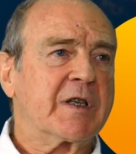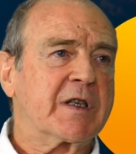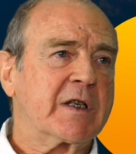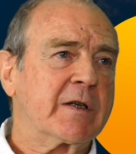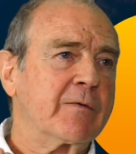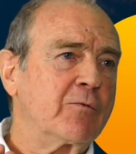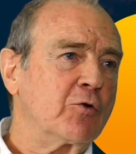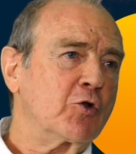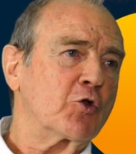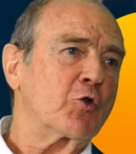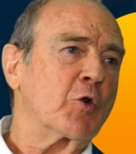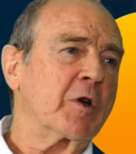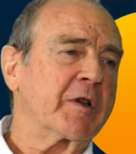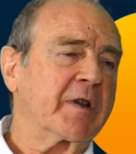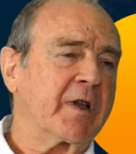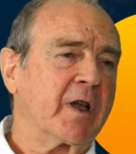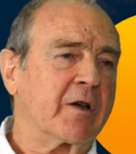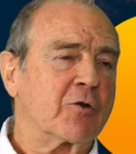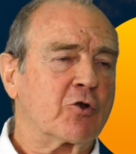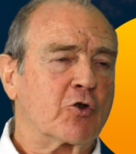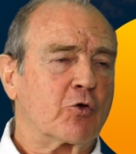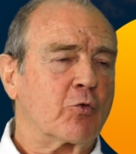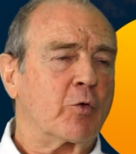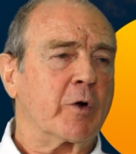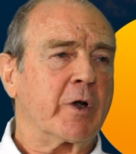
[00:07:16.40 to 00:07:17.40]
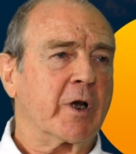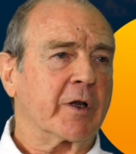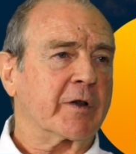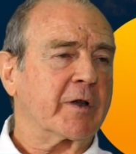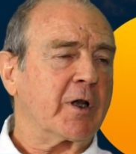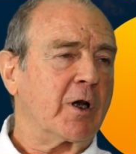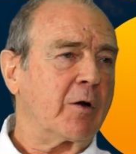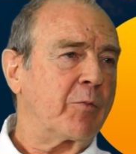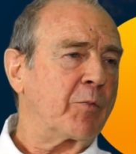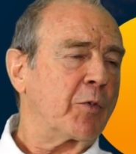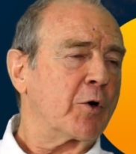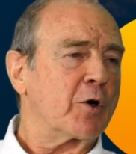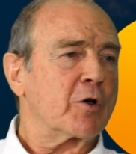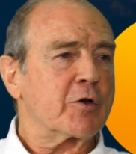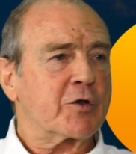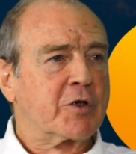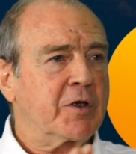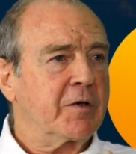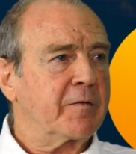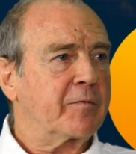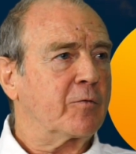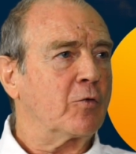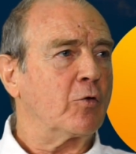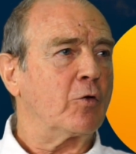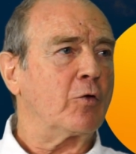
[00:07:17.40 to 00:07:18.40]
si vous jouez, à tel poste,
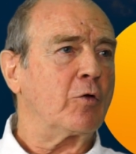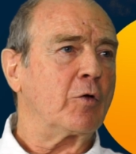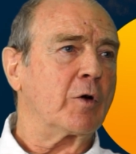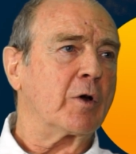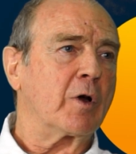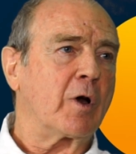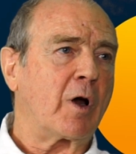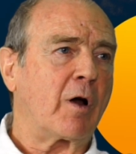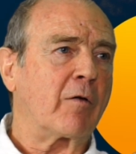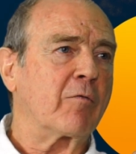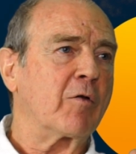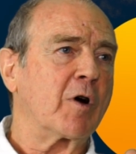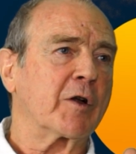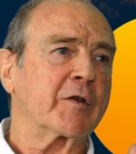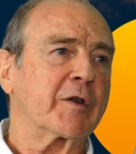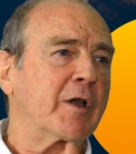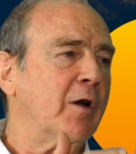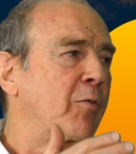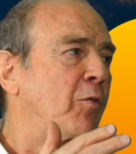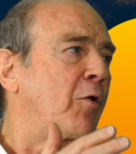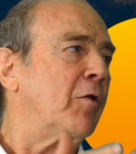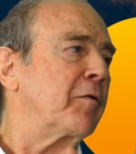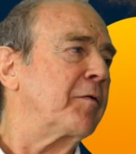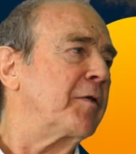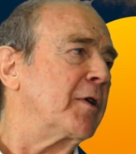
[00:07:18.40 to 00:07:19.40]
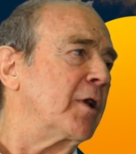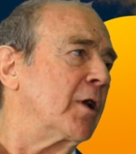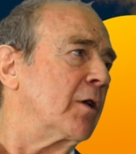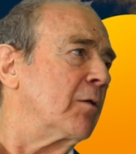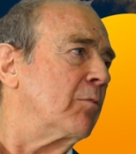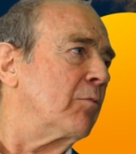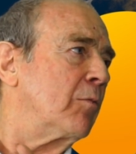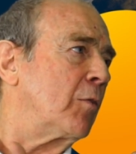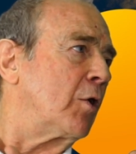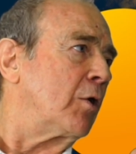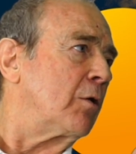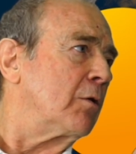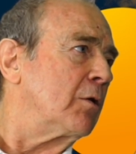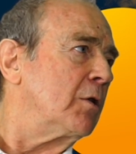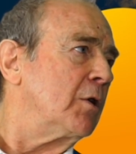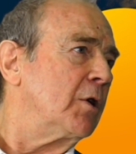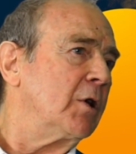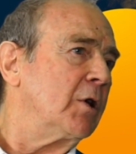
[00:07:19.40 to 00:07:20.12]
il faut euh, avoir tel profil. Bon.